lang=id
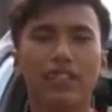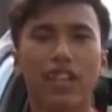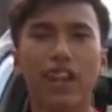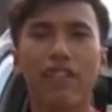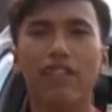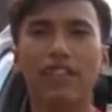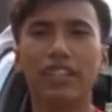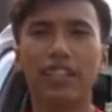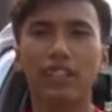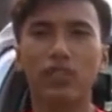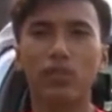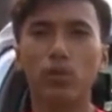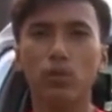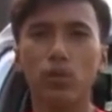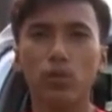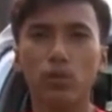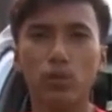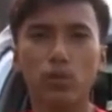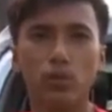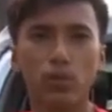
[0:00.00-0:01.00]
Travelnya itu
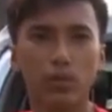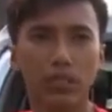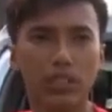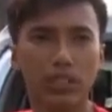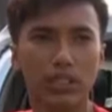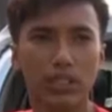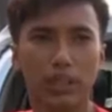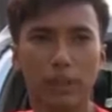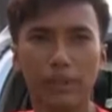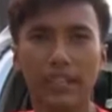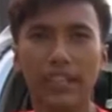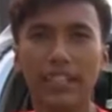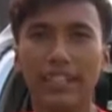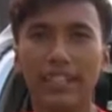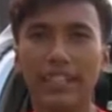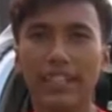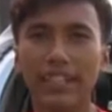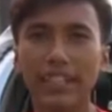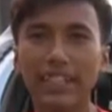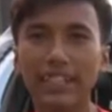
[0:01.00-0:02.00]
kecepatan
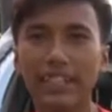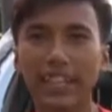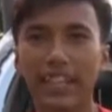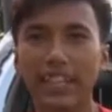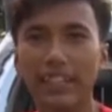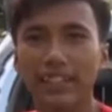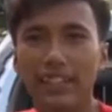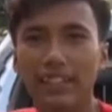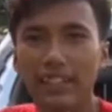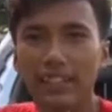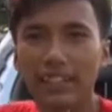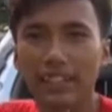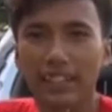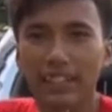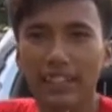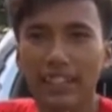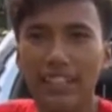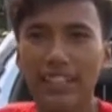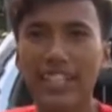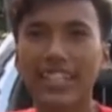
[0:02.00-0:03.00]
tinggi dan
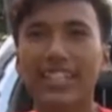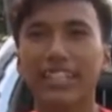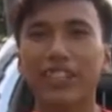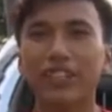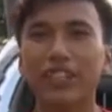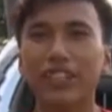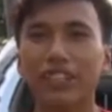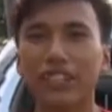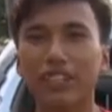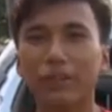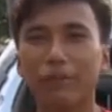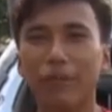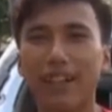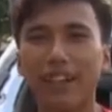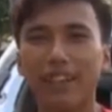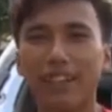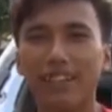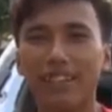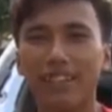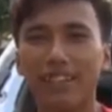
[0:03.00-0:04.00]
jet jet kan gitu
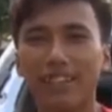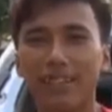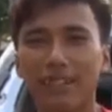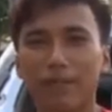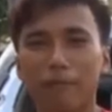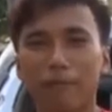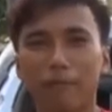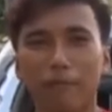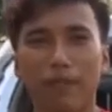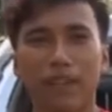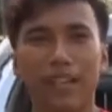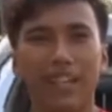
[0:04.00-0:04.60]
Pak. Hmm.